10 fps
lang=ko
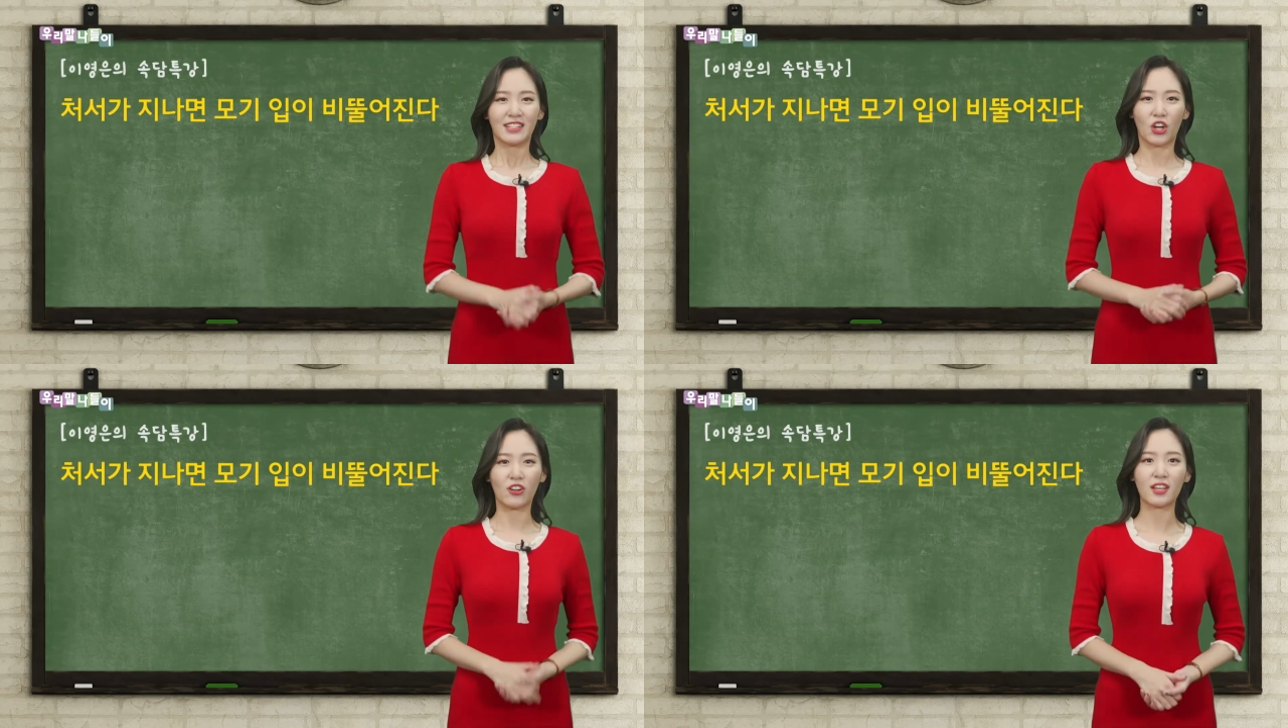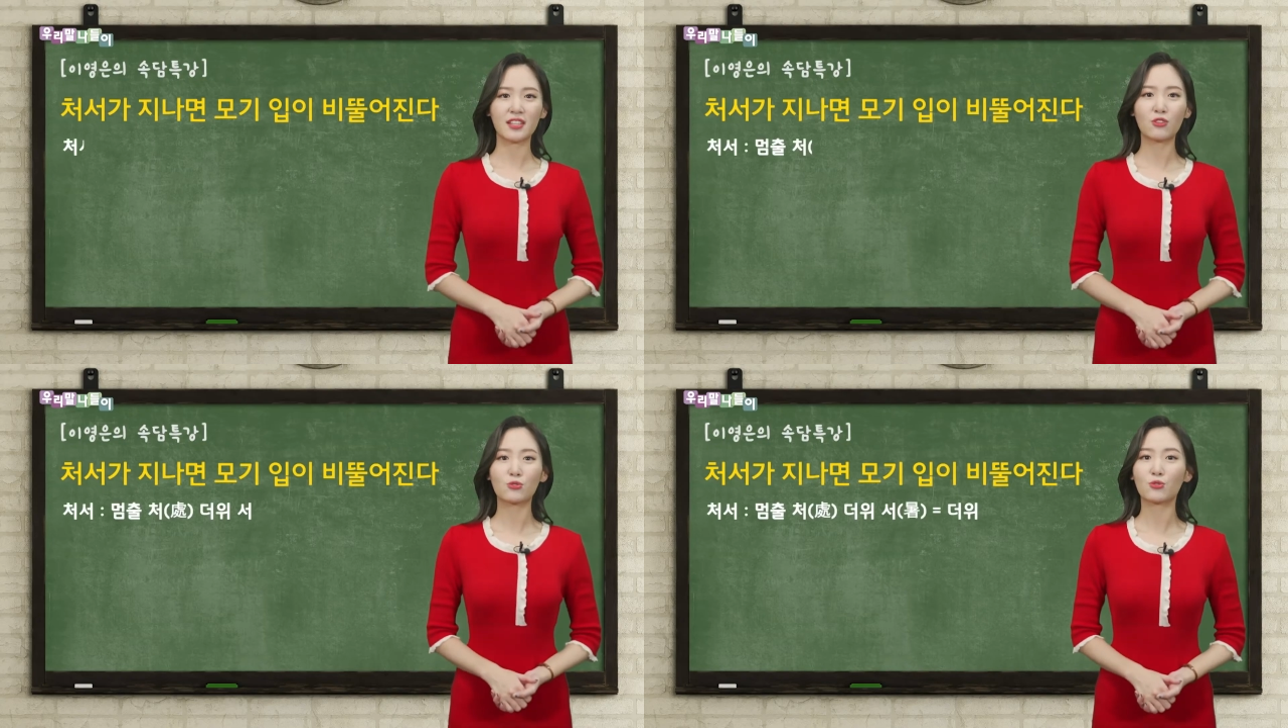
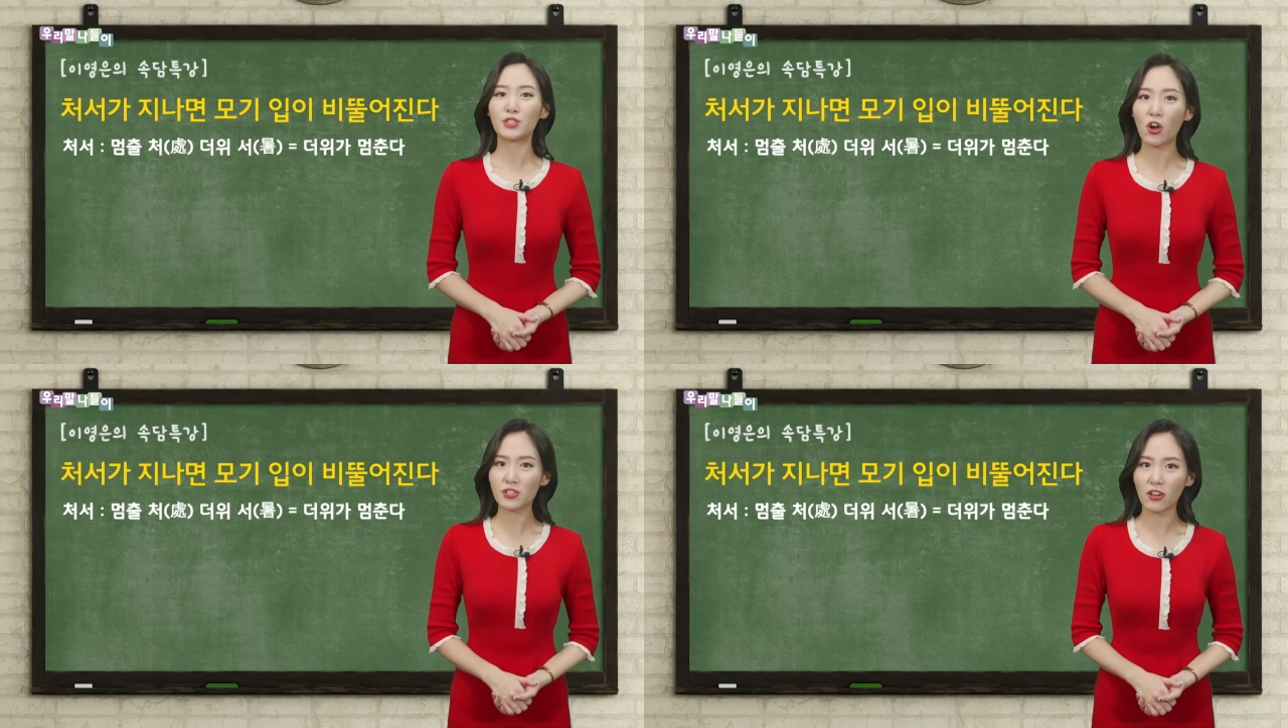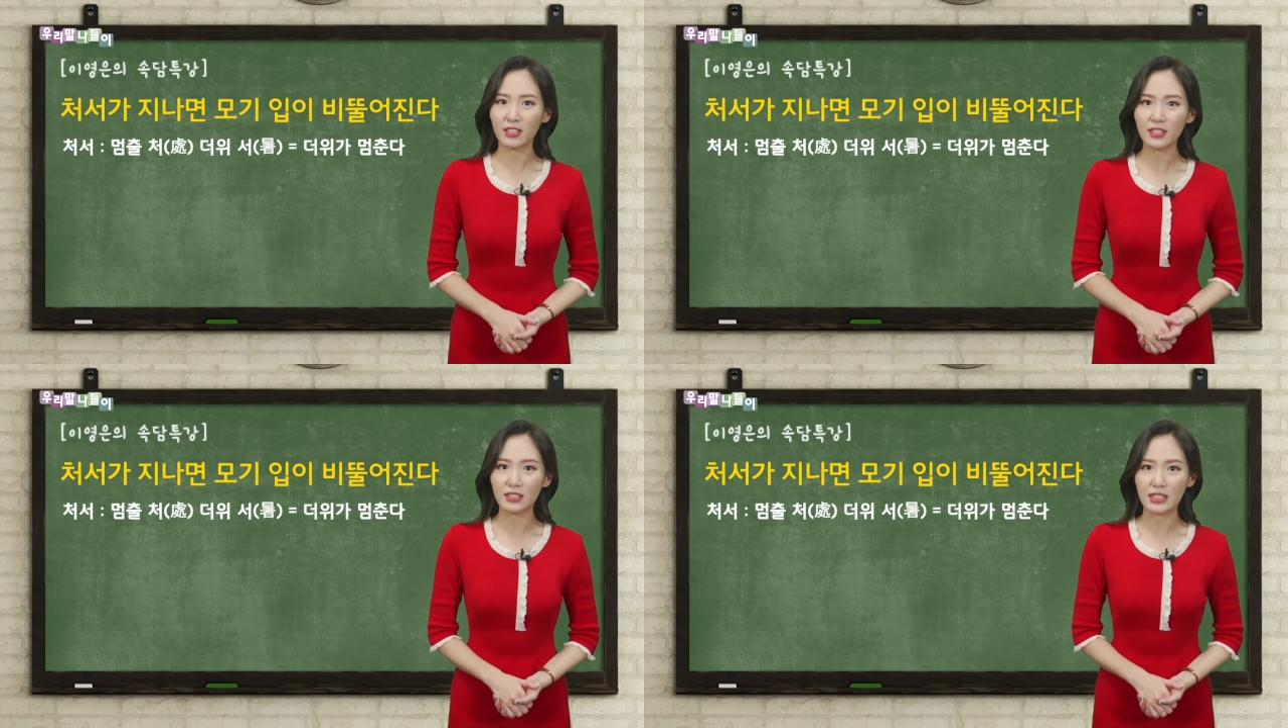절기상으로
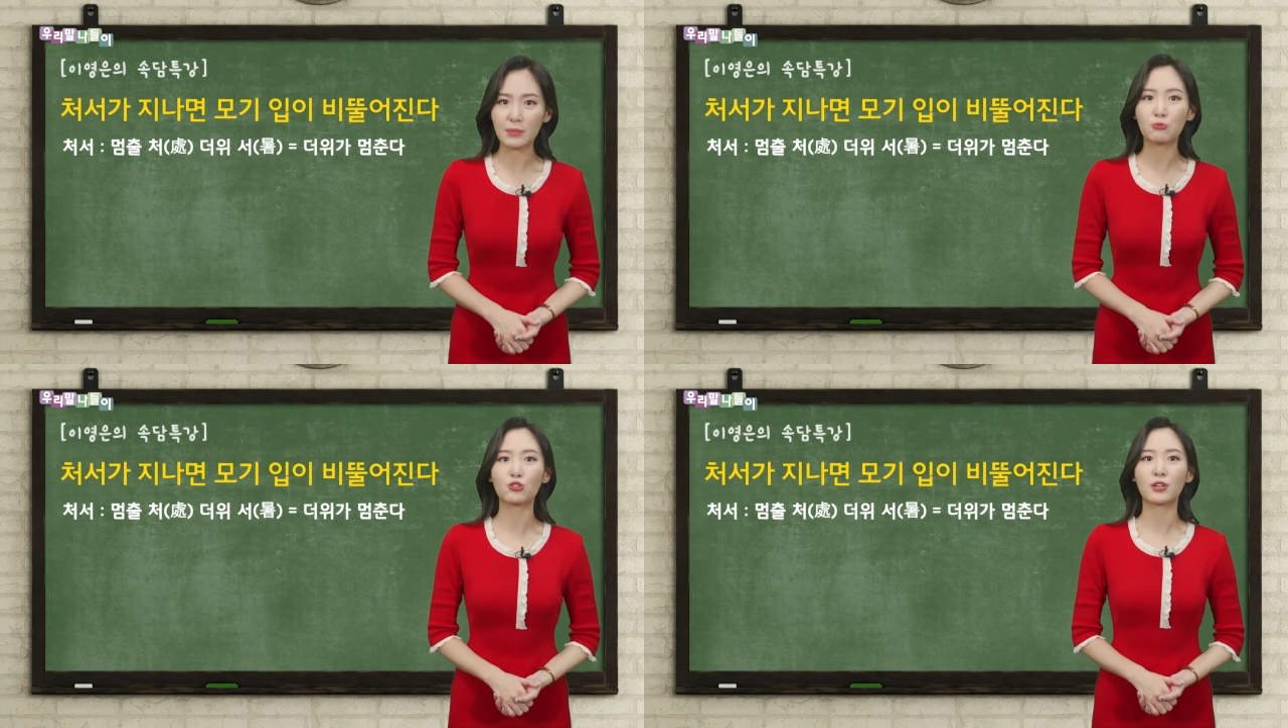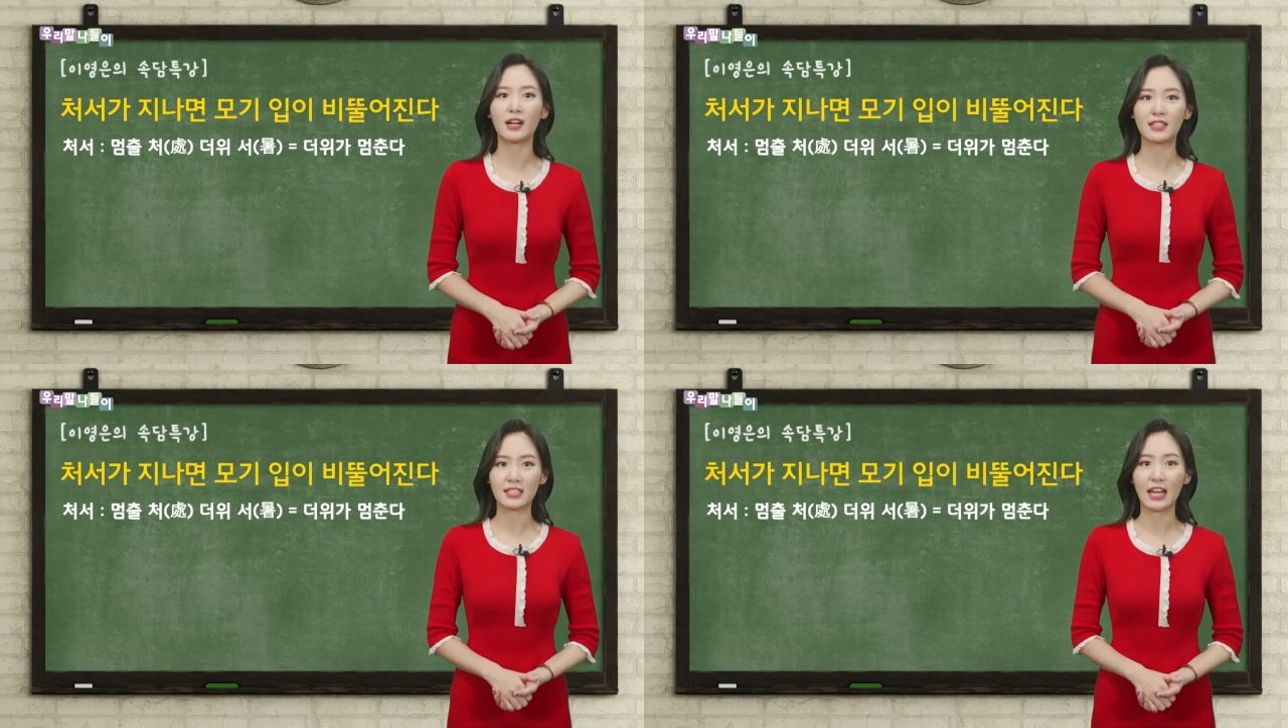처서는
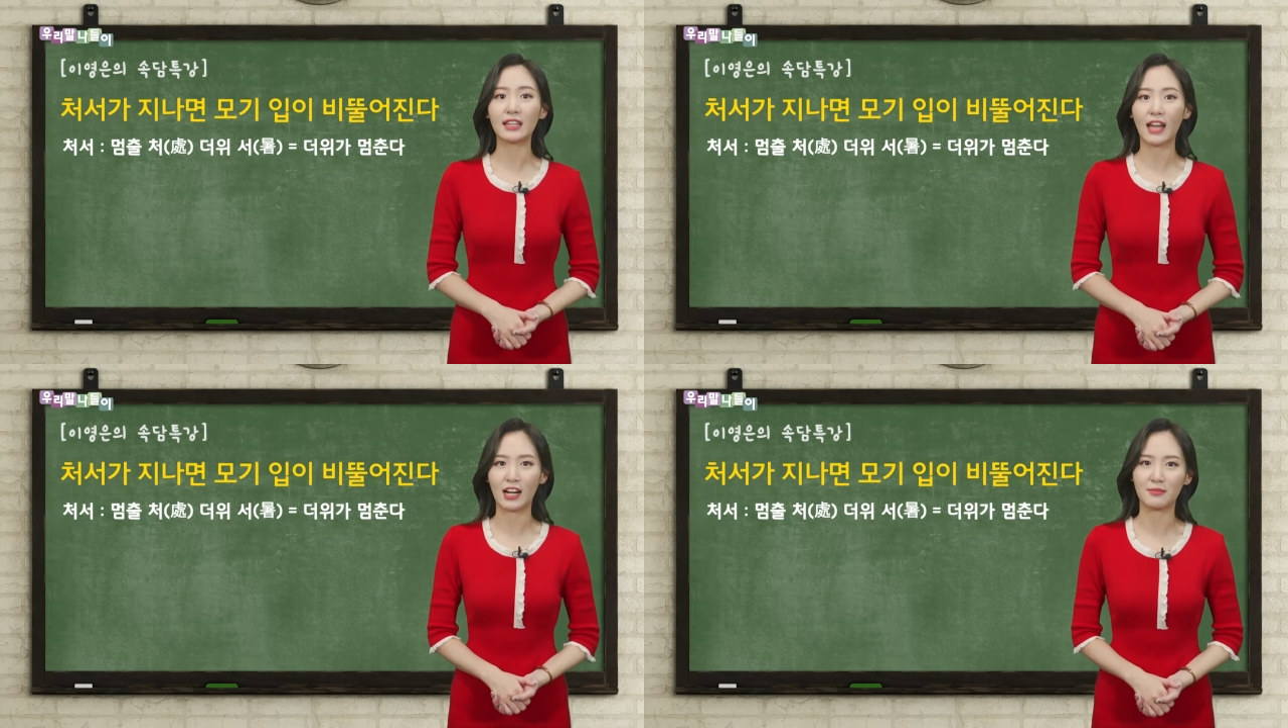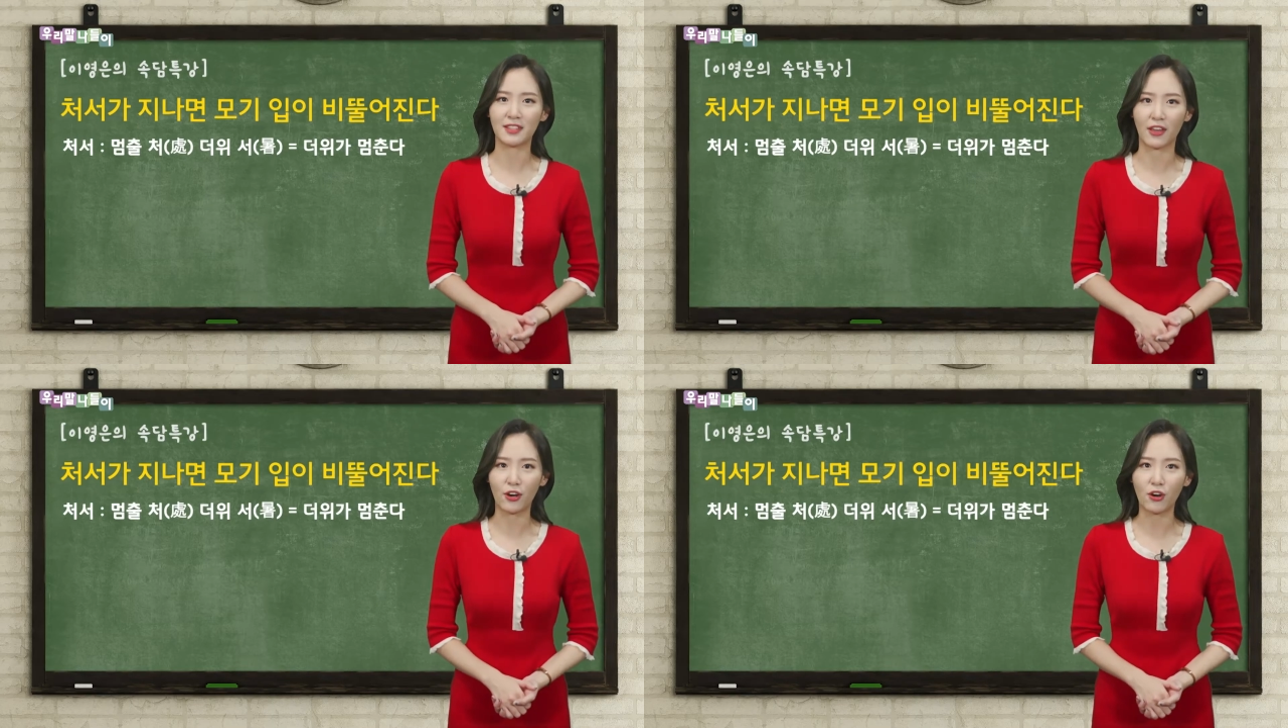입추가 지난
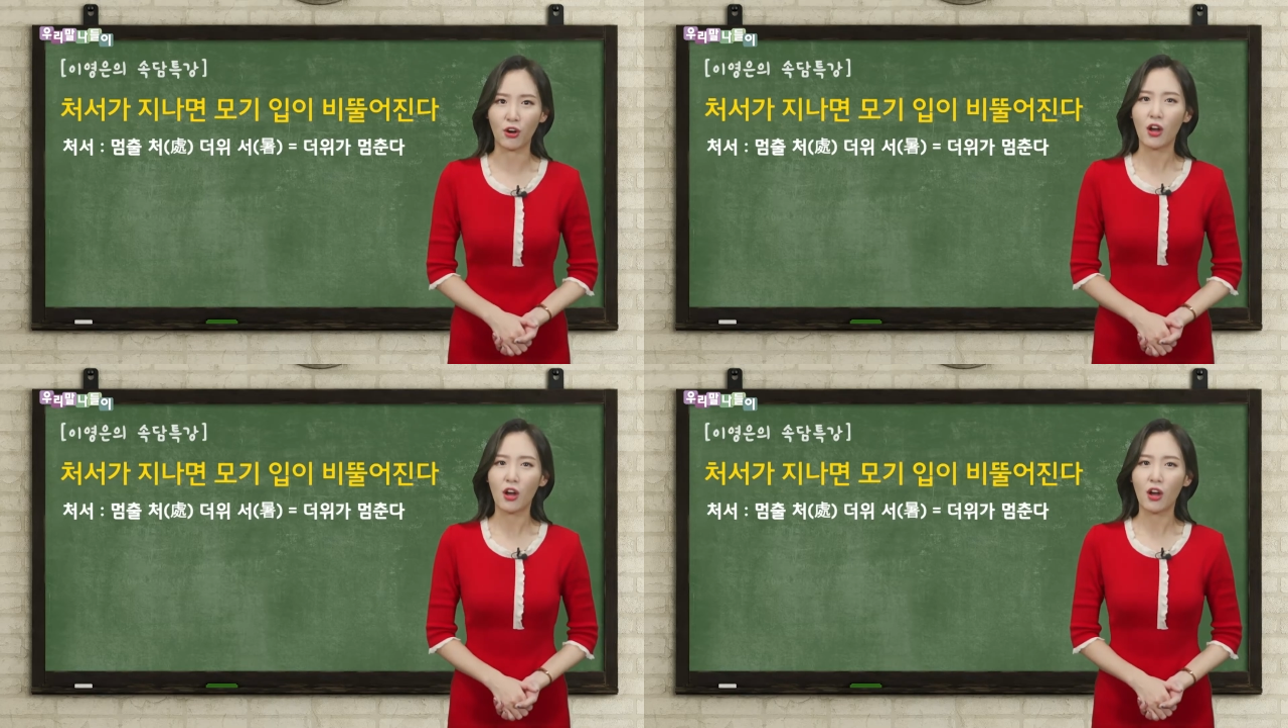다음인데요.